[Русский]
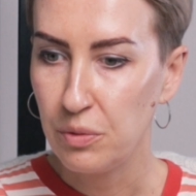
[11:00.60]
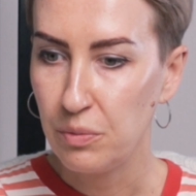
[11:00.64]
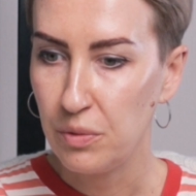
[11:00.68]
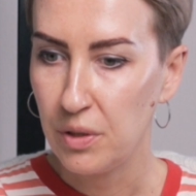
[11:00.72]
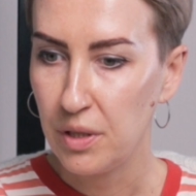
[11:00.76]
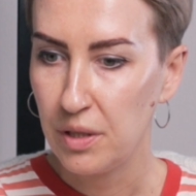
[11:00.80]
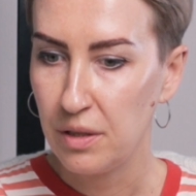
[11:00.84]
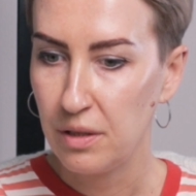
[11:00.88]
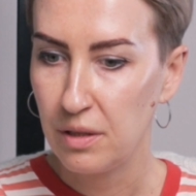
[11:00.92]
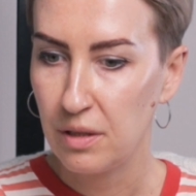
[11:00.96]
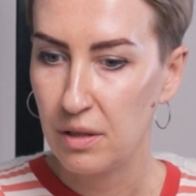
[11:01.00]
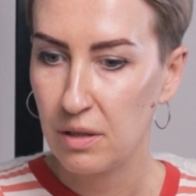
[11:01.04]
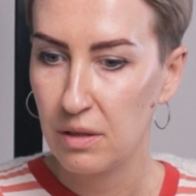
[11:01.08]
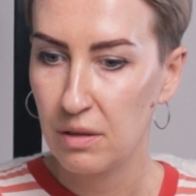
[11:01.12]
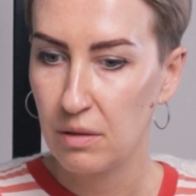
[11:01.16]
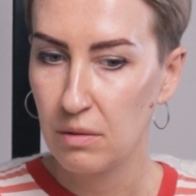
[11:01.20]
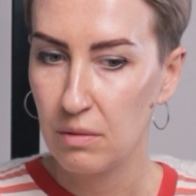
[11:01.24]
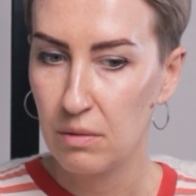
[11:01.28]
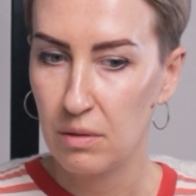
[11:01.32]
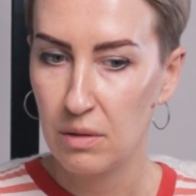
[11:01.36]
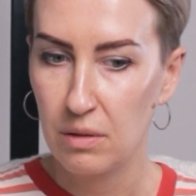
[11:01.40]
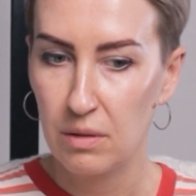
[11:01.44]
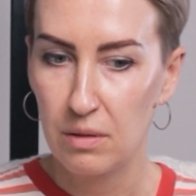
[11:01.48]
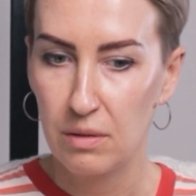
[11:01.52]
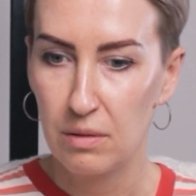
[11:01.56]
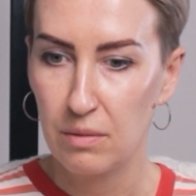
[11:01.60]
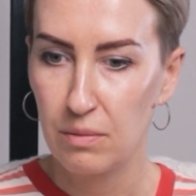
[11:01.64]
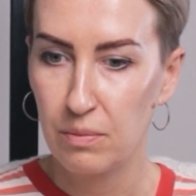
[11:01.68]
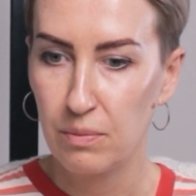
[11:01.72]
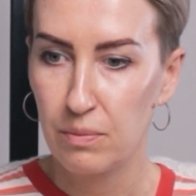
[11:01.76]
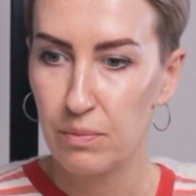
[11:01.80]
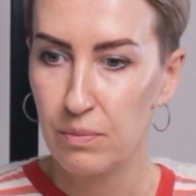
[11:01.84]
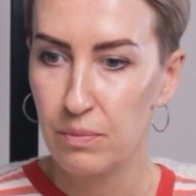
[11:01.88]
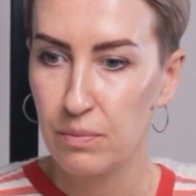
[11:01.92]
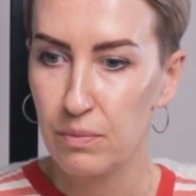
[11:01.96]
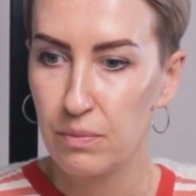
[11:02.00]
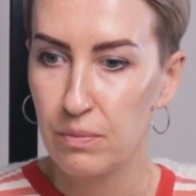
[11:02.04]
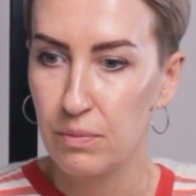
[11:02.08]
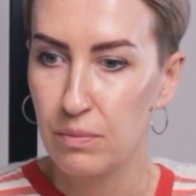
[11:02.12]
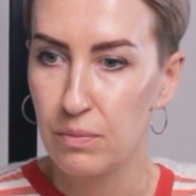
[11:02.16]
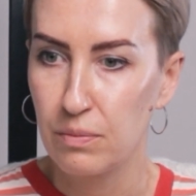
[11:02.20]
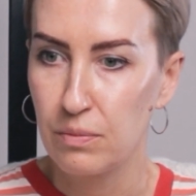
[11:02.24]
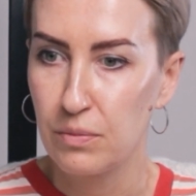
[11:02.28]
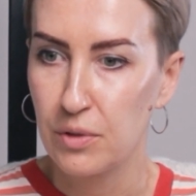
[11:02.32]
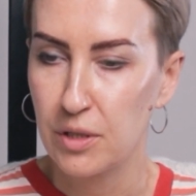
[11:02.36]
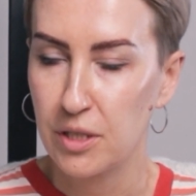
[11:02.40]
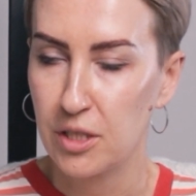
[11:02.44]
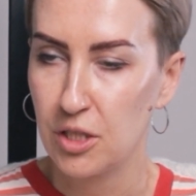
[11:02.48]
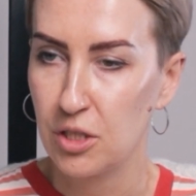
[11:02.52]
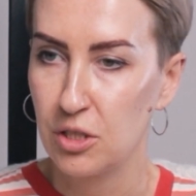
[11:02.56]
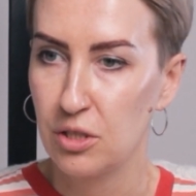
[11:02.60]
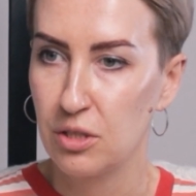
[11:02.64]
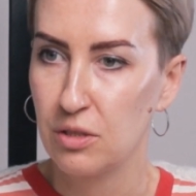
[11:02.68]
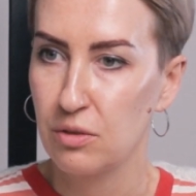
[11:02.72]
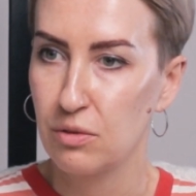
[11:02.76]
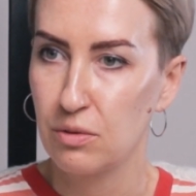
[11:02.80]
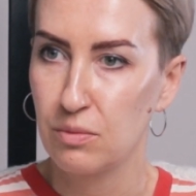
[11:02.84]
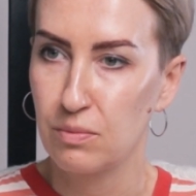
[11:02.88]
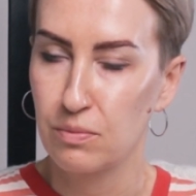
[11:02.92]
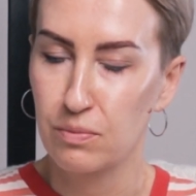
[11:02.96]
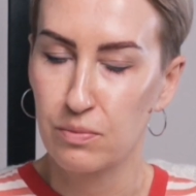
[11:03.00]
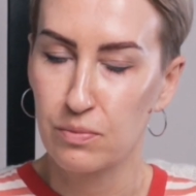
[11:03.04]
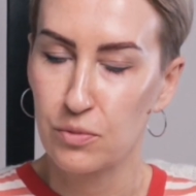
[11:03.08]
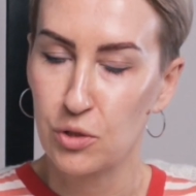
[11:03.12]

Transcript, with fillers: не менее, а, мне кажется,